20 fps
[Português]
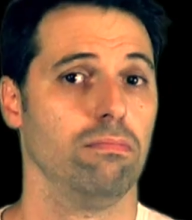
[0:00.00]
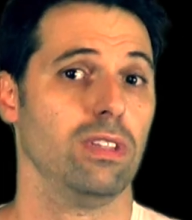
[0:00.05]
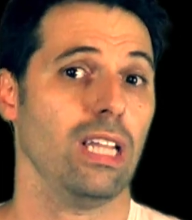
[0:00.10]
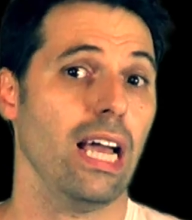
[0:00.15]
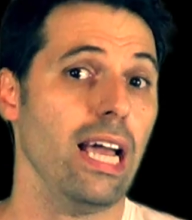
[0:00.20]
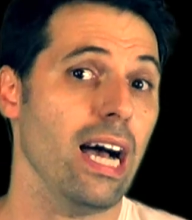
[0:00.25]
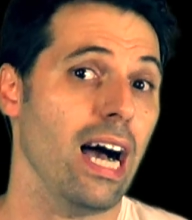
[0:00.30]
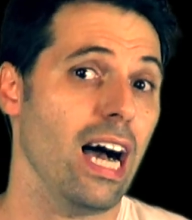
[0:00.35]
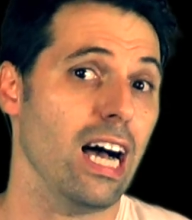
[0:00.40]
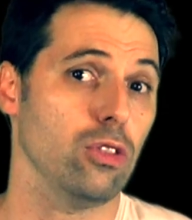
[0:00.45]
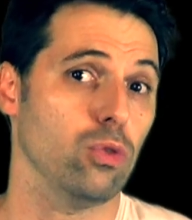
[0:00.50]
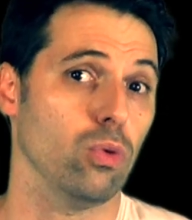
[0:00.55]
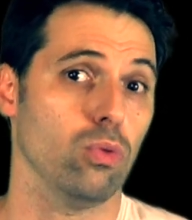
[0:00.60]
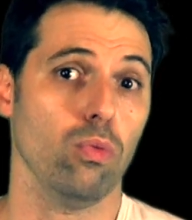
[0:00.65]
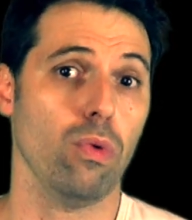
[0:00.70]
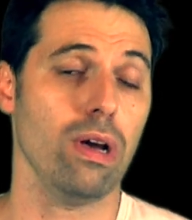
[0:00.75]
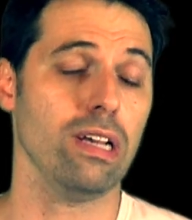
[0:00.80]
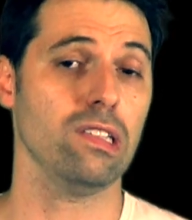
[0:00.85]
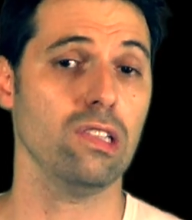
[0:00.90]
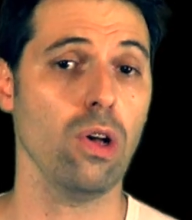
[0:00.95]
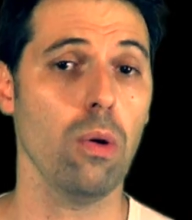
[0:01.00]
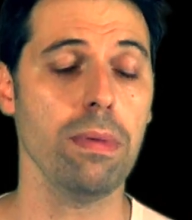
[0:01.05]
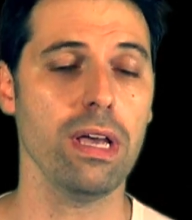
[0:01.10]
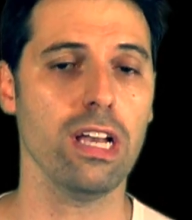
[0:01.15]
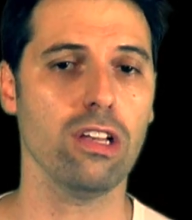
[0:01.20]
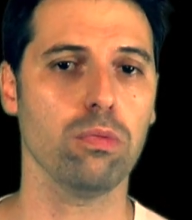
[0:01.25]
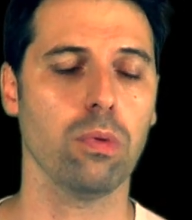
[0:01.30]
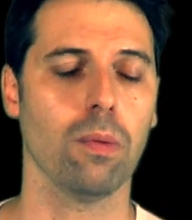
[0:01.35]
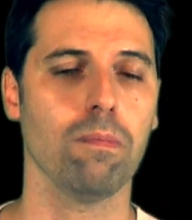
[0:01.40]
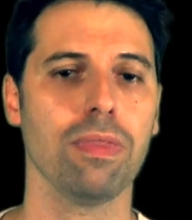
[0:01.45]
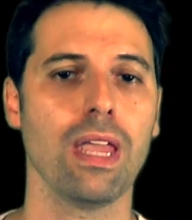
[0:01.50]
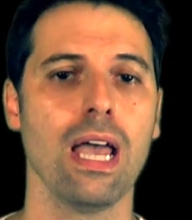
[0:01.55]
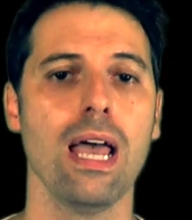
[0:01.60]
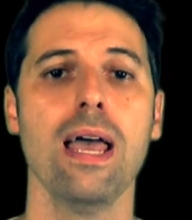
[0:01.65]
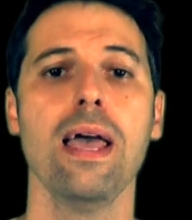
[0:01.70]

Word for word: tá errado, não é seu mesmo.